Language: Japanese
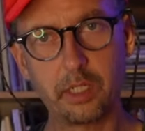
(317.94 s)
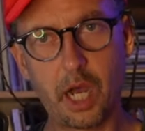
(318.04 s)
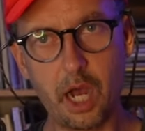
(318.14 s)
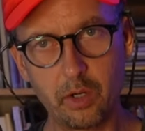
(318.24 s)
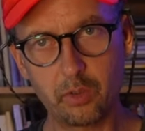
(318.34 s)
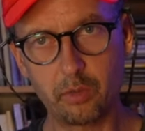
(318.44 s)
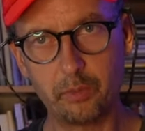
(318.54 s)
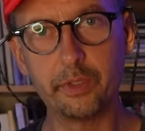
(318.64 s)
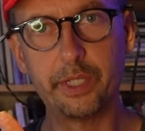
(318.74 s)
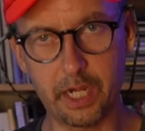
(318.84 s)
ハンコ
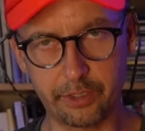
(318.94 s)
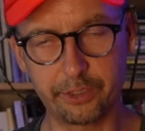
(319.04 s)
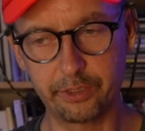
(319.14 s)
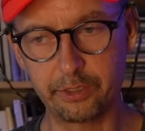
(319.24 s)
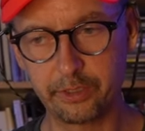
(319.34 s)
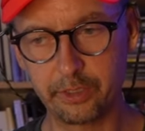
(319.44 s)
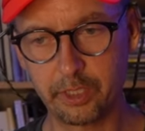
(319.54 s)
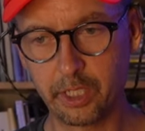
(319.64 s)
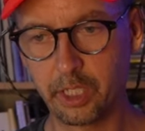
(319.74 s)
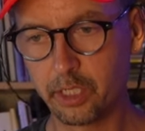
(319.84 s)
もなく
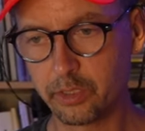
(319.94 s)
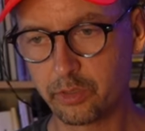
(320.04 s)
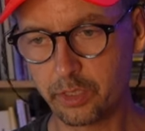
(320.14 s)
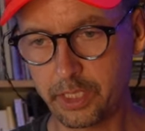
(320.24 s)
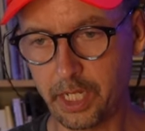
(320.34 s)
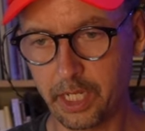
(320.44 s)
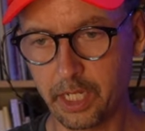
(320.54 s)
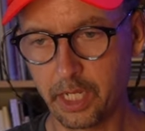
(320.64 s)
そして